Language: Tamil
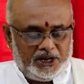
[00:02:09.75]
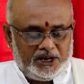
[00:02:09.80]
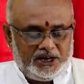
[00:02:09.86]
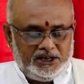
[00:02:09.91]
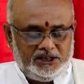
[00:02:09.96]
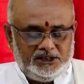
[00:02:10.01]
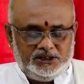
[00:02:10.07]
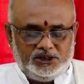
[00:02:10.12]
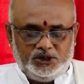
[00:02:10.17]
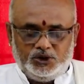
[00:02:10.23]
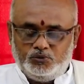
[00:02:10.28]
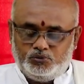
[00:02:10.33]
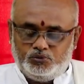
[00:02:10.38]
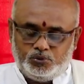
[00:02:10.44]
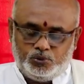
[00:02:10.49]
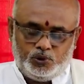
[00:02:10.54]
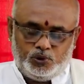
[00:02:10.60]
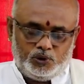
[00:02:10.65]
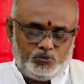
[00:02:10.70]
பரணி
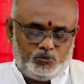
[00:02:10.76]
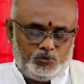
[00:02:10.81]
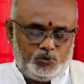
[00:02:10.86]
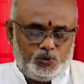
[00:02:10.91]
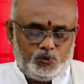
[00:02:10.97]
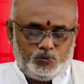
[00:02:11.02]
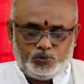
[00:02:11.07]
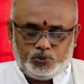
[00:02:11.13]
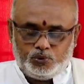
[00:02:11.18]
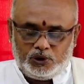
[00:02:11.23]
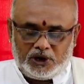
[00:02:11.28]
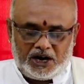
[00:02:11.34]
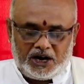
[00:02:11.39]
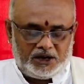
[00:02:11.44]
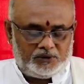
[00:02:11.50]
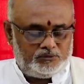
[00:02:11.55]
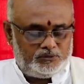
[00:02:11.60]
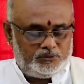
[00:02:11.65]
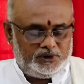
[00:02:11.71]
பூரம்
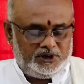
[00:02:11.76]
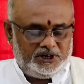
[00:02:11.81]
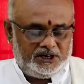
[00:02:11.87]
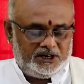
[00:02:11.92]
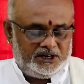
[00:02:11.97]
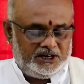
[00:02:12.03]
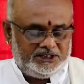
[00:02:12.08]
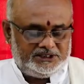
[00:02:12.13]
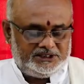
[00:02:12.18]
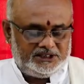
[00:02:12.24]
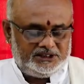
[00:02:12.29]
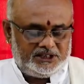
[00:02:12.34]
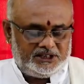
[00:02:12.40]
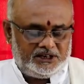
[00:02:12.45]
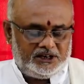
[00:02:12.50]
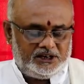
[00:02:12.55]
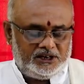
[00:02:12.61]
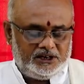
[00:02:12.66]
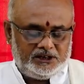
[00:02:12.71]
பூராடம் என்ற
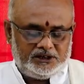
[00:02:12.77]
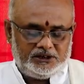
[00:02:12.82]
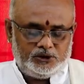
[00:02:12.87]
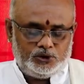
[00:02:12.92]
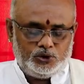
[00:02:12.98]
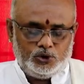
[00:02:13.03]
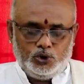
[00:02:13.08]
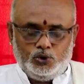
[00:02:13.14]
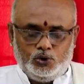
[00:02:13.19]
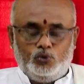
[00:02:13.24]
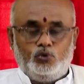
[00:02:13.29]
நட்சத்திரங்களுக்கு